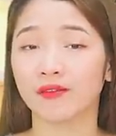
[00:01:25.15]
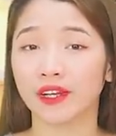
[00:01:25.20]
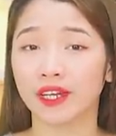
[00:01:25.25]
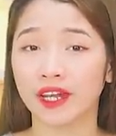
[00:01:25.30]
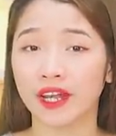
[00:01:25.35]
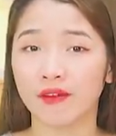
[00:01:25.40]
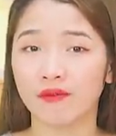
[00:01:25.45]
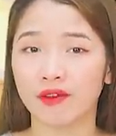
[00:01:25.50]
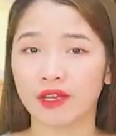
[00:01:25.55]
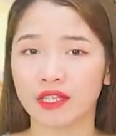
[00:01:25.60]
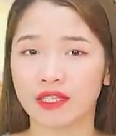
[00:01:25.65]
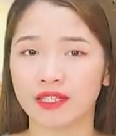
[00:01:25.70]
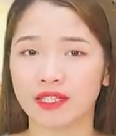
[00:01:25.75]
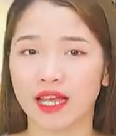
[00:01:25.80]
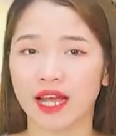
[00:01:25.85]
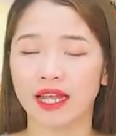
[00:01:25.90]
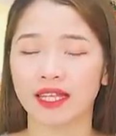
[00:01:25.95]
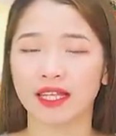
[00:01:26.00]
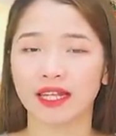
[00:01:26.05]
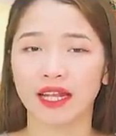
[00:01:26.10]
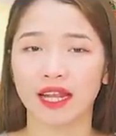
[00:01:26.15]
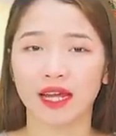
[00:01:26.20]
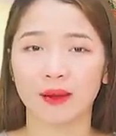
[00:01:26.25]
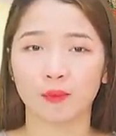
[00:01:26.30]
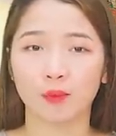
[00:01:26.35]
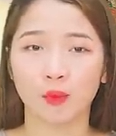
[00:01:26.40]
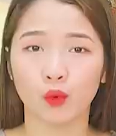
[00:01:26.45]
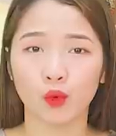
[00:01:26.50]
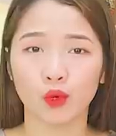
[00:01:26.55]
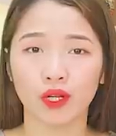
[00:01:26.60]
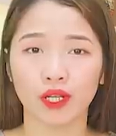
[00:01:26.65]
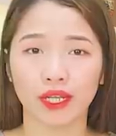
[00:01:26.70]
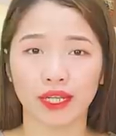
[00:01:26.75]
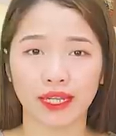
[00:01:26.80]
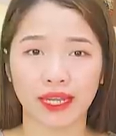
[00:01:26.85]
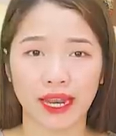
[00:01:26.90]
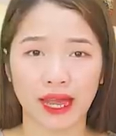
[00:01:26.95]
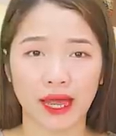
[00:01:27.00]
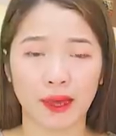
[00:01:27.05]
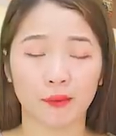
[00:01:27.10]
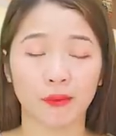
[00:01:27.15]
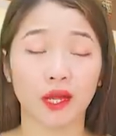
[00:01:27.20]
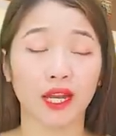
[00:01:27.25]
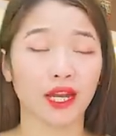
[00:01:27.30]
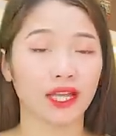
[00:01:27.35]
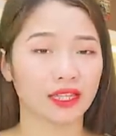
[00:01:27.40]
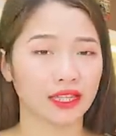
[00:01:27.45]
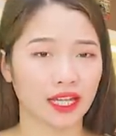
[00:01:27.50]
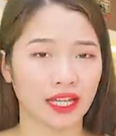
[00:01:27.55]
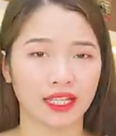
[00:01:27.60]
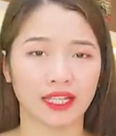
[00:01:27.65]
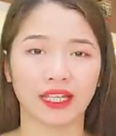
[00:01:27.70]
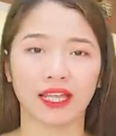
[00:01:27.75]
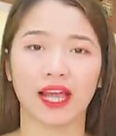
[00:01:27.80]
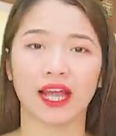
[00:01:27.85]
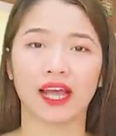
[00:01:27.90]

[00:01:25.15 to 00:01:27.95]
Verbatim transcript: vấn đề về da như là mụn, nám hay là tàn